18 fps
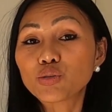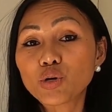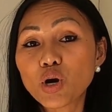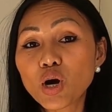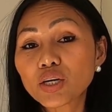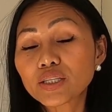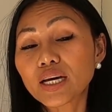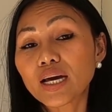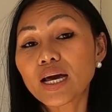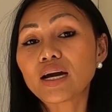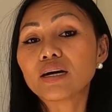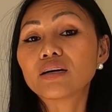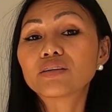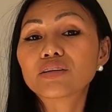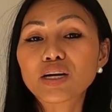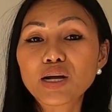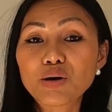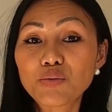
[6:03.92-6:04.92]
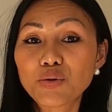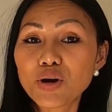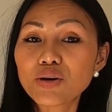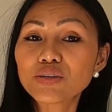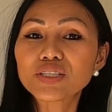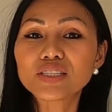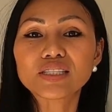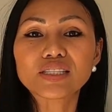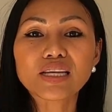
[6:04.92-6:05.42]
ของน้องนะคะเรา
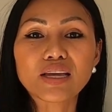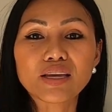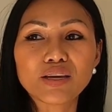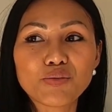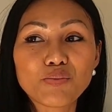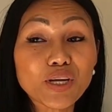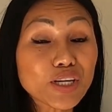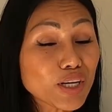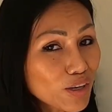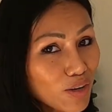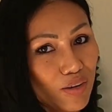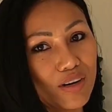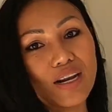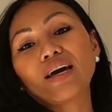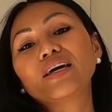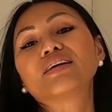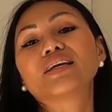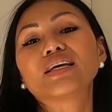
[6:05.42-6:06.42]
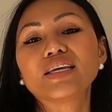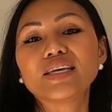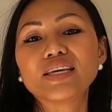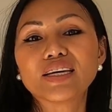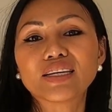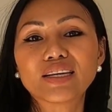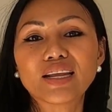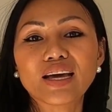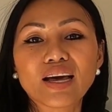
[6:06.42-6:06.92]
ก็จะใส่ไว้ในกล่องรายละ
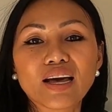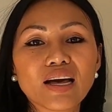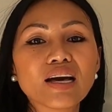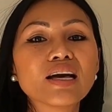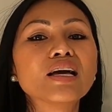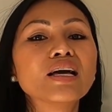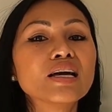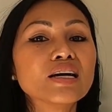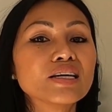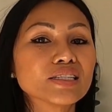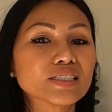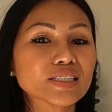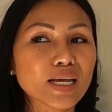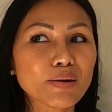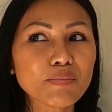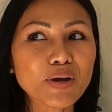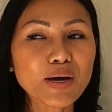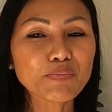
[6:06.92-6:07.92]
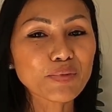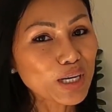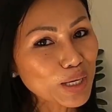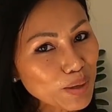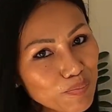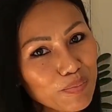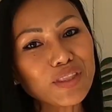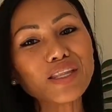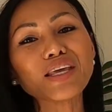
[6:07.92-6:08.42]
เอียดนะคะสำหรับค
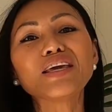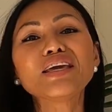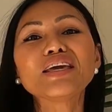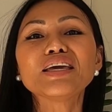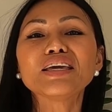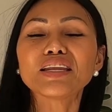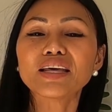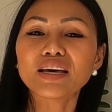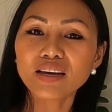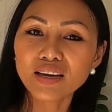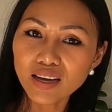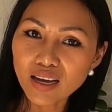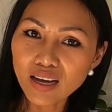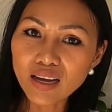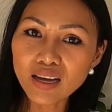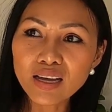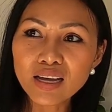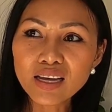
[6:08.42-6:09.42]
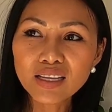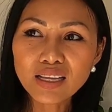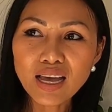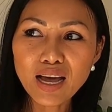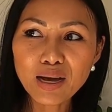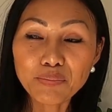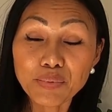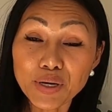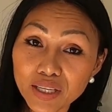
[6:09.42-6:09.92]
ลิปนี้นะคะ
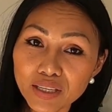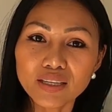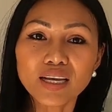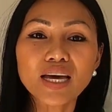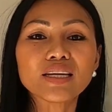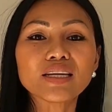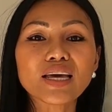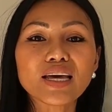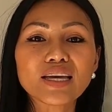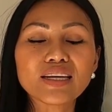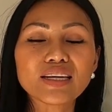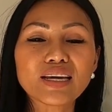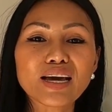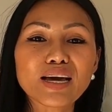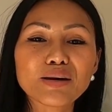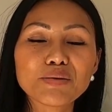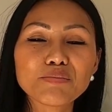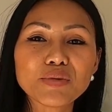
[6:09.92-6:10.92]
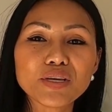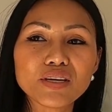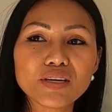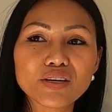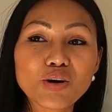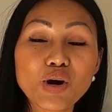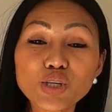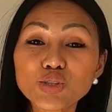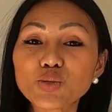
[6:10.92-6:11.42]
หากเพื่อนท่านใดนะคะมี
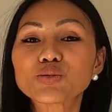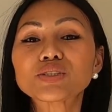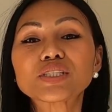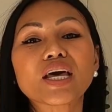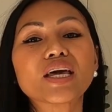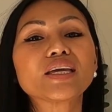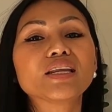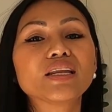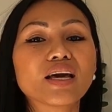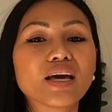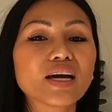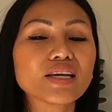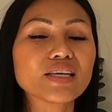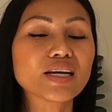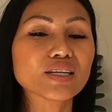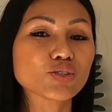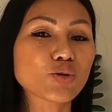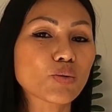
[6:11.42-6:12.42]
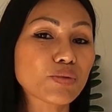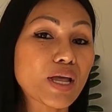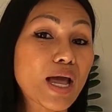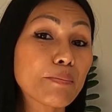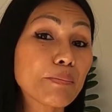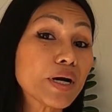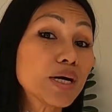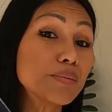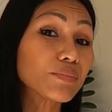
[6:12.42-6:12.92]
ข้อสงสัยนะคะอยากสอบ
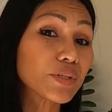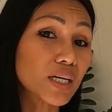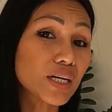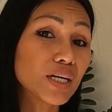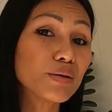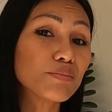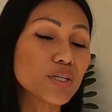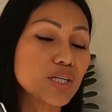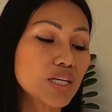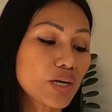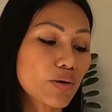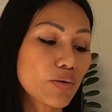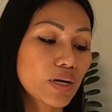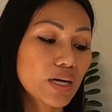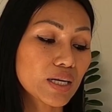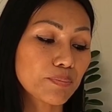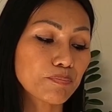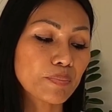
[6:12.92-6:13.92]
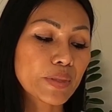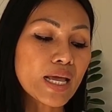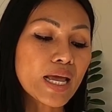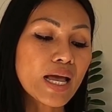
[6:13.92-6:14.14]
ถามเพิ่มเติมเกี่ยวกับ